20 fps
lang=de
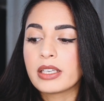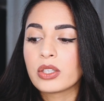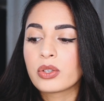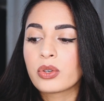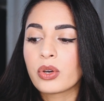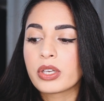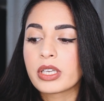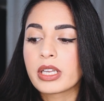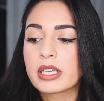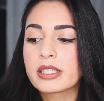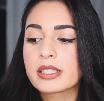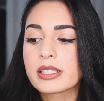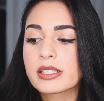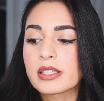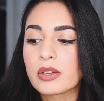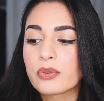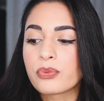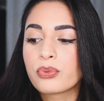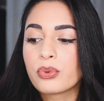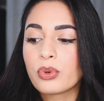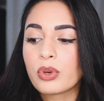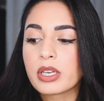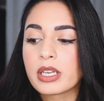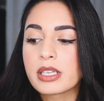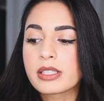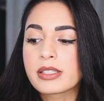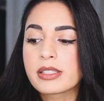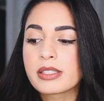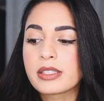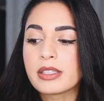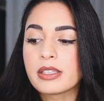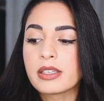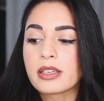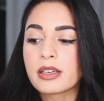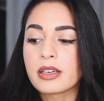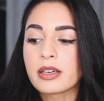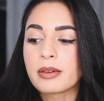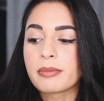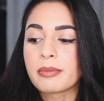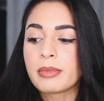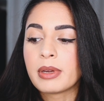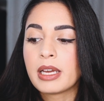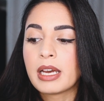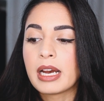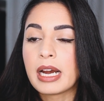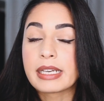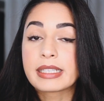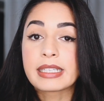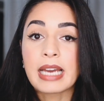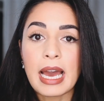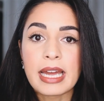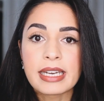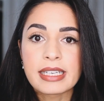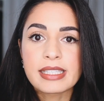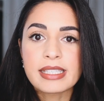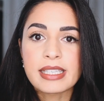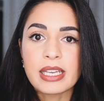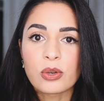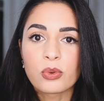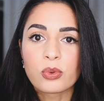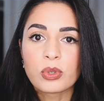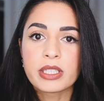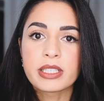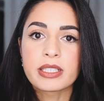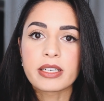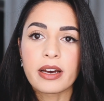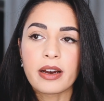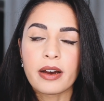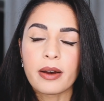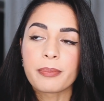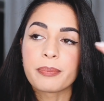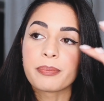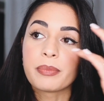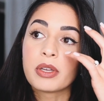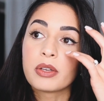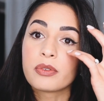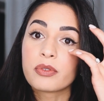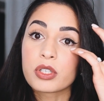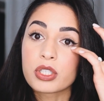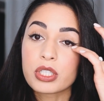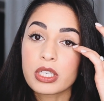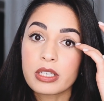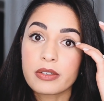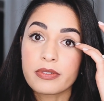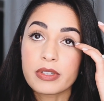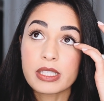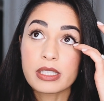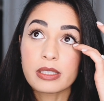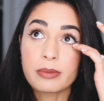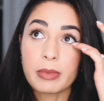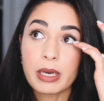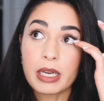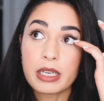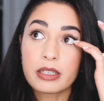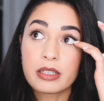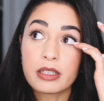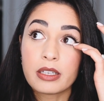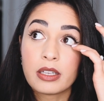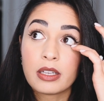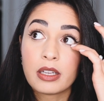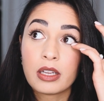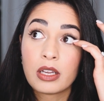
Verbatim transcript: Die können ja nichts dafür, dass sie ähm, halt keine Zellulite haben. Versteht ihr, was ich meine?